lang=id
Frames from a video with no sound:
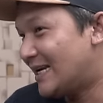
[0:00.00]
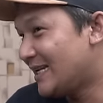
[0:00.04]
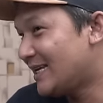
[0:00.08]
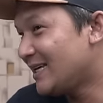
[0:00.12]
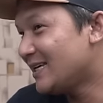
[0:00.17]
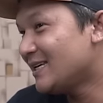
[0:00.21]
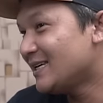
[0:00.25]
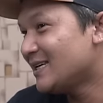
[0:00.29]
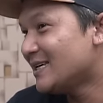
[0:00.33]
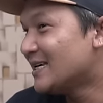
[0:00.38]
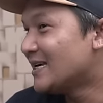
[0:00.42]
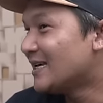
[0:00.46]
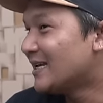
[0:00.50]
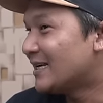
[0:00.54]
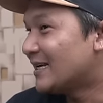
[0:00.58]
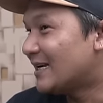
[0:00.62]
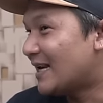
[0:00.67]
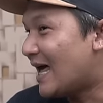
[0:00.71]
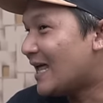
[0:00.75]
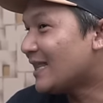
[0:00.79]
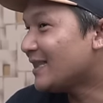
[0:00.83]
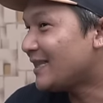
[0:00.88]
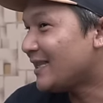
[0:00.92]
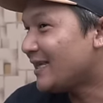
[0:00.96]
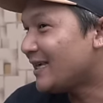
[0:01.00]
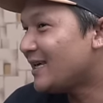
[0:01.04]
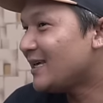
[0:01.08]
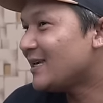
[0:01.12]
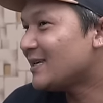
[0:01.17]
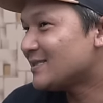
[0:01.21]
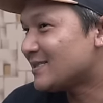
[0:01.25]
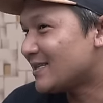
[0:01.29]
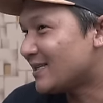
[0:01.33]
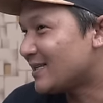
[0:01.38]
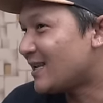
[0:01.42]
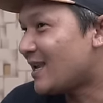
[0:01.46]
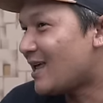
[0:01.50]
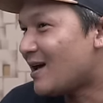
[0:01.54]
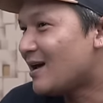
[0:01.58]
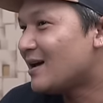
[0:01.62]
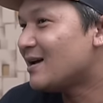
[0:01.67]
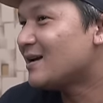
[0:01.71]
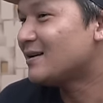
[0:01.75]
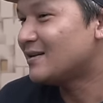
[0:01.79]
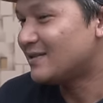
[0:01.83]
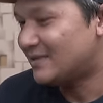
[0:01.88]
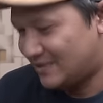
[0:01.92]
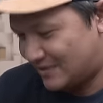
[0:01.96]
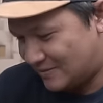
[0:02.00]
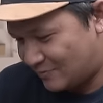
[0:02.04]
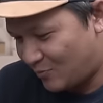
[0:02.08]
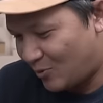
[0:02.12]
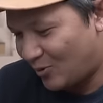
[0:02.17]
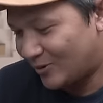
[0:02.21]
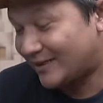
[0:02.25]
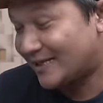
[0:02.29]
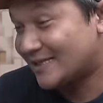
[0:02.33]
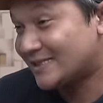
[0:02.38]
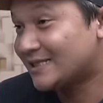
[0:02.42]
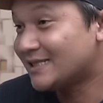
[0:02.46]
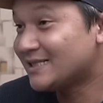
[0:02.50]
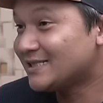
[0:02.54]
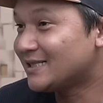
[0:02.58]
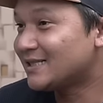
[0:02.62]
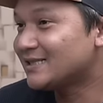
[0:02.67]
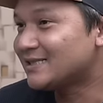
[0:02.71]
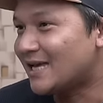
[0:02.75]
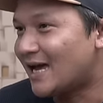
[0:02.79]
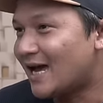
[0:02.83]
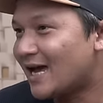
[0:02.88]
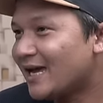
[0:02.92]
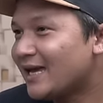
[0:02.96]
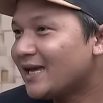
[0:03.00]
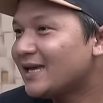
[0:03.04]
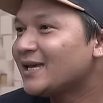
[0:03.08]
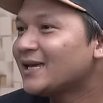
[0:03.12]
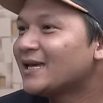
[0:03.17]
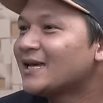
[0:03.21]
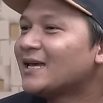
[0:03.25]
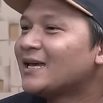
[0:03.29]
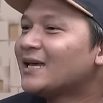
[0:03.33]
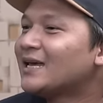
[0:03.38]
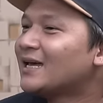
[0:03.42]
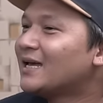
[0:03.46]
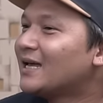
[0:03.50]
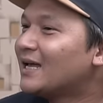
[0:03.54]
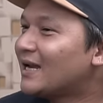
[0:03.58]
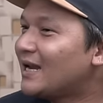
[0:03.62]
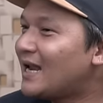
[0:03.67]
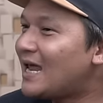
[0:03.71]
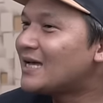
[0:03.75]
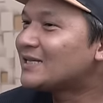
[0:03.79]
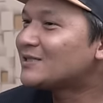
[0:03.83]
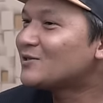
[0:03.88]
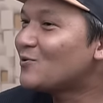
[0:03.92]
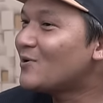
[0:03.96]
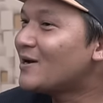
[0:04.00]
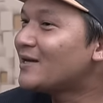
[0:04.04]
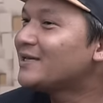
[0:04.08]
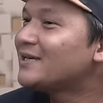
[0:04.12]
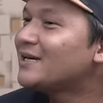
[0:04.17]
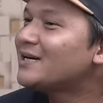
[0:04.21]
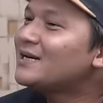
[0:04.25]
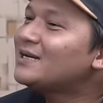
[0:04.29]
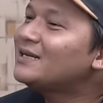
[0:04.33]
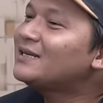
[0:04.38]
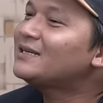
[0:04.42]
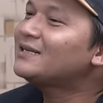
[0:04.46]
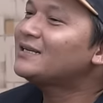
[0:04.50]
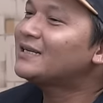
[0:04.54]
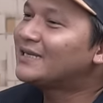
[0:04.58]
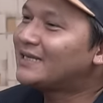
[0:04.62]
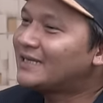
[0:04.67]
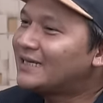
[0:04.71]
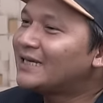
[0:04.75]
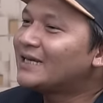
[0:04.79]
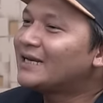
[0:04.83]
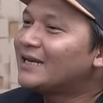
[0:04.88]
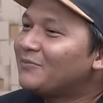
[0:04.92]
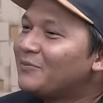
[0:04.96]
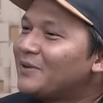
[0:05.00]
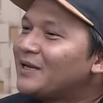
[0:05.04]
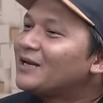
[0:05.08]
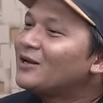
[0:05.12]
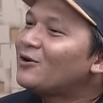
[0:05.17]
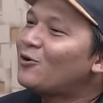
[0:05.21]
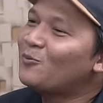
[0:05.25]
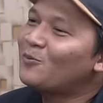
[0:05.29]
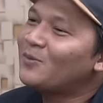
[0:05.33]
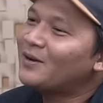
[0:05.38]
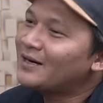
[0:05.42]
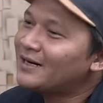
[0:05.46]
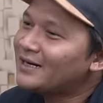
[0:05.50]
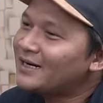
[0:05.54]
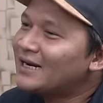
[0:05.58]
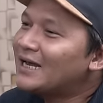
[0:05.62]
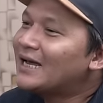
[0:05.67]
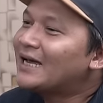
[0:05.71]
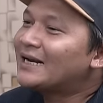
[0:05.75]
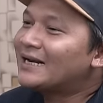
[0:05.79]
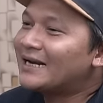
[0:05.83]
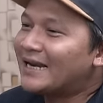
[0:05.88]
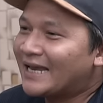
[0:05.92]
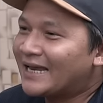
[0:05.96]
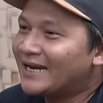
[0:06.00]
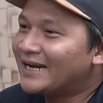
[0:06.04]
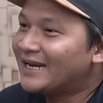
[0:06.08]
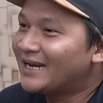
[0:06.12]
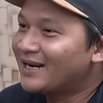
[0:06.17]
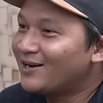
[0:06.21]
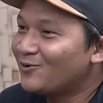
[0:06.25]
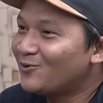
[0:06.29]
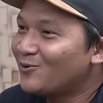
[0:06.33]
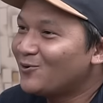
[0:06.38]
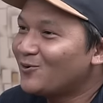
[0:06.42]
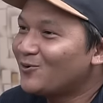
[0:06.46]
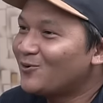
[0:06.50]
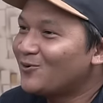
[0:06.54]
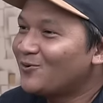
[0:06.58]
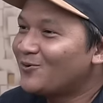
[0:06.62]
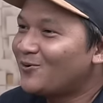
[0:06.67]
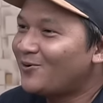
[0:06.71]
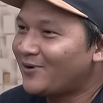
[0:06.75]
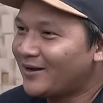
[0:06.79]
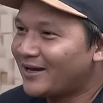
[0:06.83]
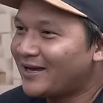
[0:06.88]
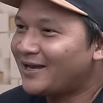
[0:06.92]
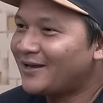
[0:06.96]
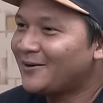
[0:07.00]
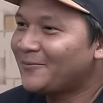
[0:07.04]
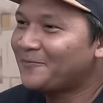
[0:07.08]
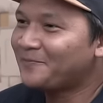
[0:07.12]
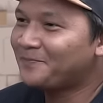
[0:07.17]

Jadi nanti setelah podcast ini selesai, langsung aja kirimin nomor rekening lu. Oke. Okay?